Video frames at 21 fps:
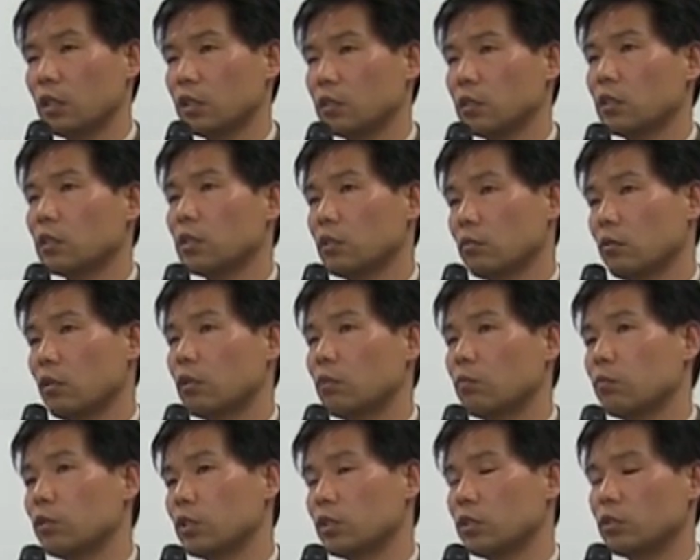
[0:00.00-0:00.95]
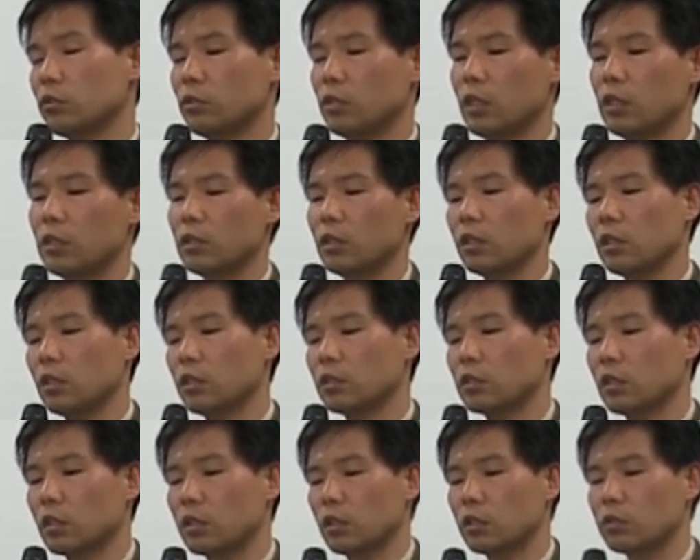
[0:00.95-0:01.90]
安田さんは主に周辺的な
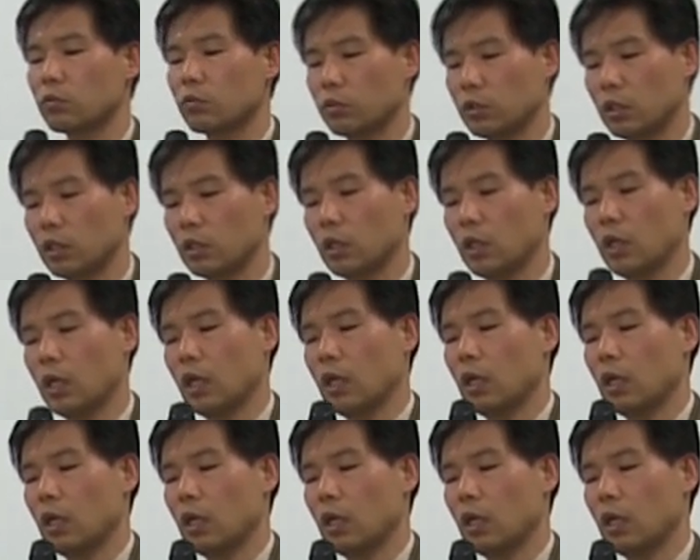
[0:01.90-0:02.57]
参加層に